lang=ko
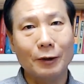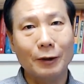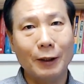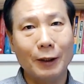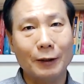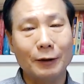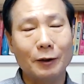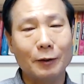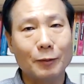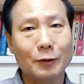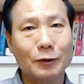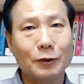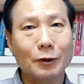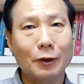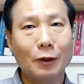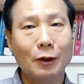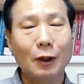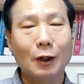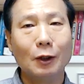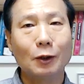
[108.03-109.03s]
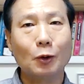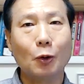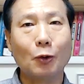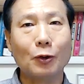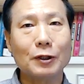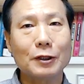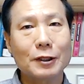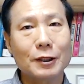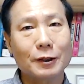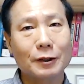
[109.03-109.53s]
예, 그러면서
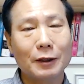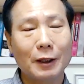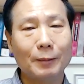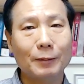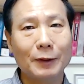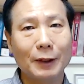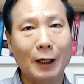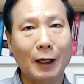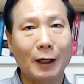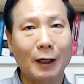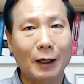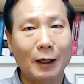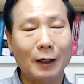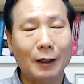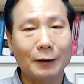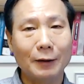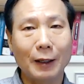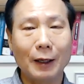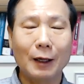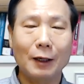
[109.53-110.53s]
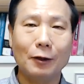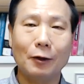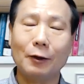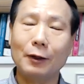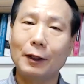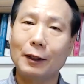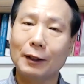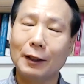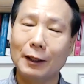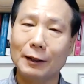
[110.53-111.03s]
동일시를 합니다. 아, 내가
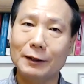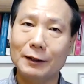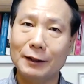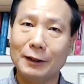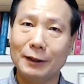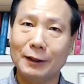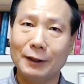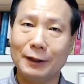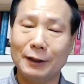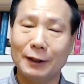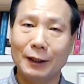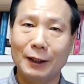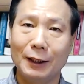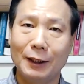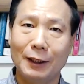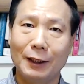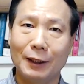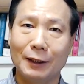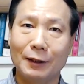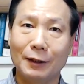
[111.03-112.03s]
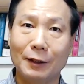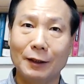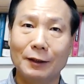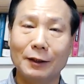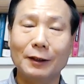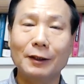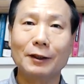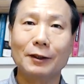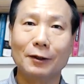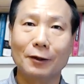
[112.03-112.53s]
연예인 같이 예, 그렇게
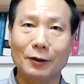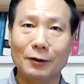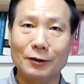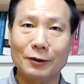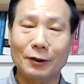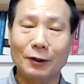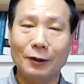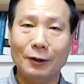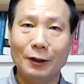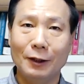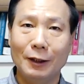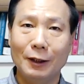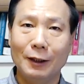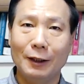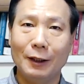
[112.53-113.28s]
느끼는 거죠.